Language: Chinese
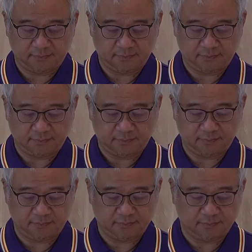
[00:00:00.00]
满
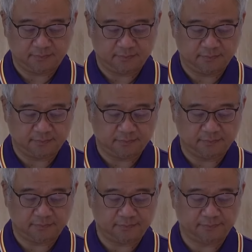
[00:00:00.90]
足我们
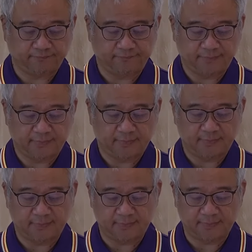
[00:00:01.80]
对你的
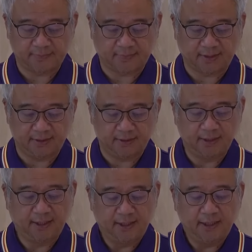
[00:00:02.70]
期待。
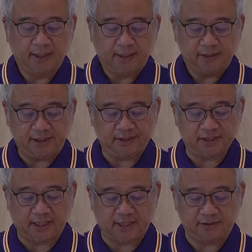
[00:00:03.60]
一
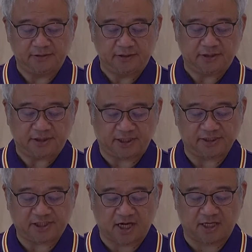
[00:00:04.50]
人，
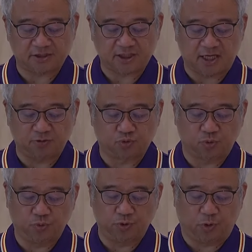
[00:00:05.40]
请向上
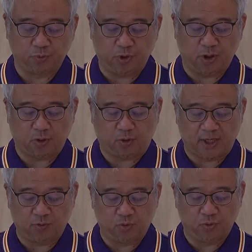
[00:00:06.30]
主踊跃
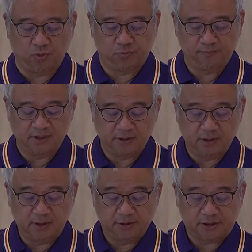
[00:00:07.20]
欢呼。
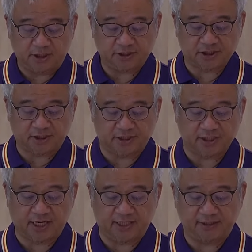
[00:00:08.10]
正直的
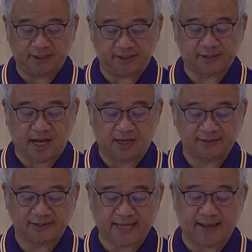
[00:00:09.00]
人理
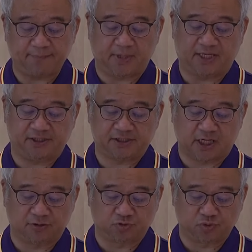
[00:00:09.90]
当赞美
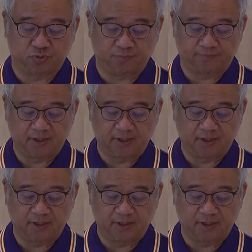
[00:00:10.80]
上主，